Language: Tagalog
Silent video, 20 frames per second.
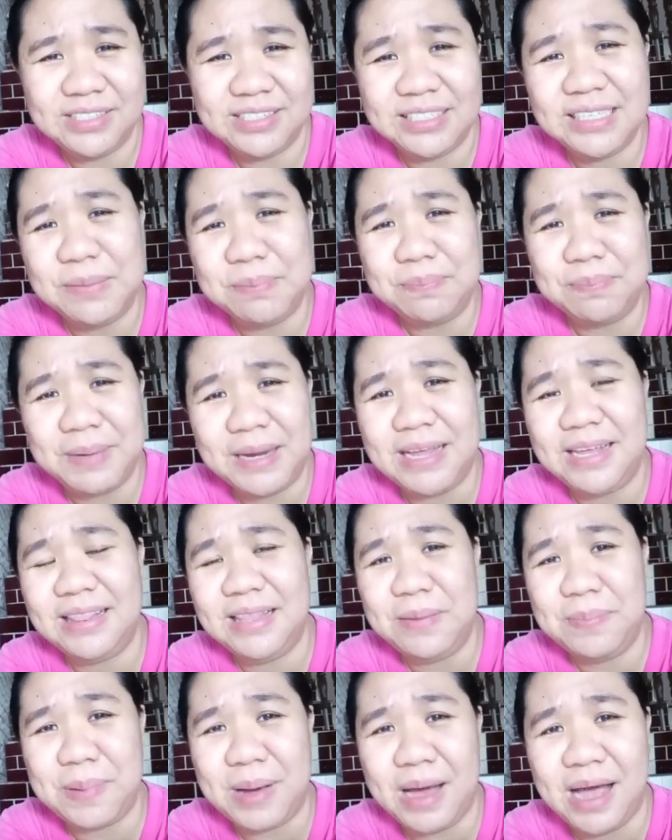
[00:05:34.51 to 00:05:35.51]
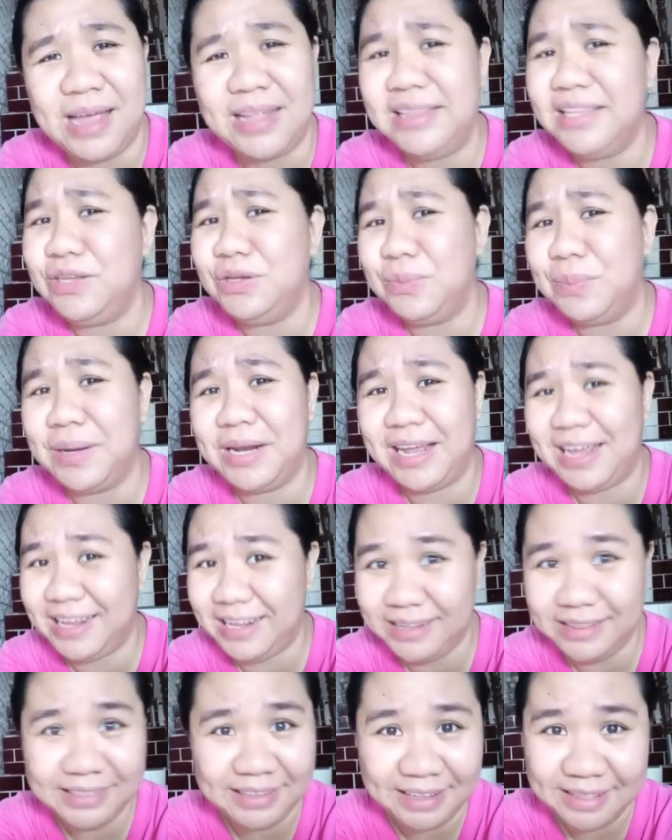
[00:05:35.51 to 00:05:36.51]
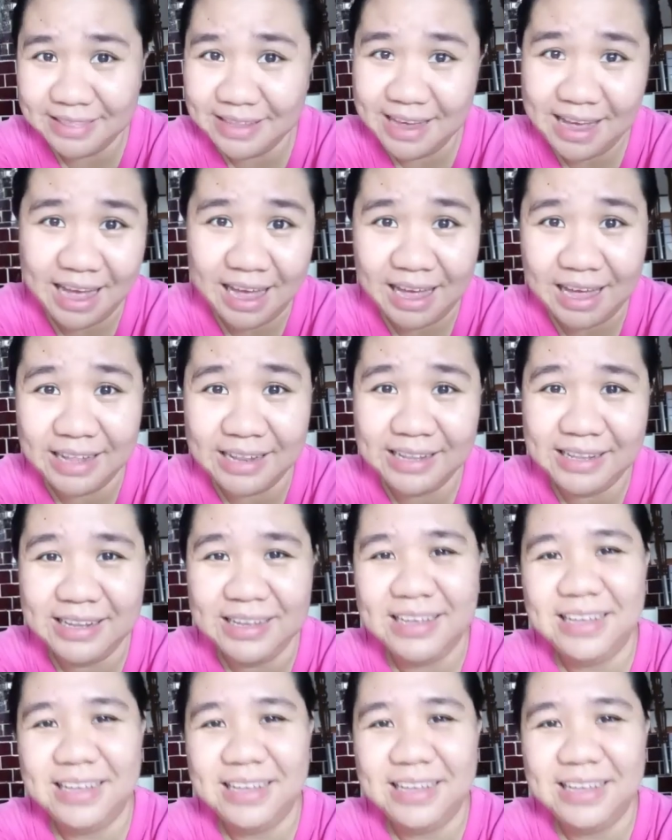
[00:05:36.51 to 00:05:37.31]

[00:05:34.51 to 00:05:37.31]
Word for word: Simple, 'di ba? Hindi niyo pa naiintindihan.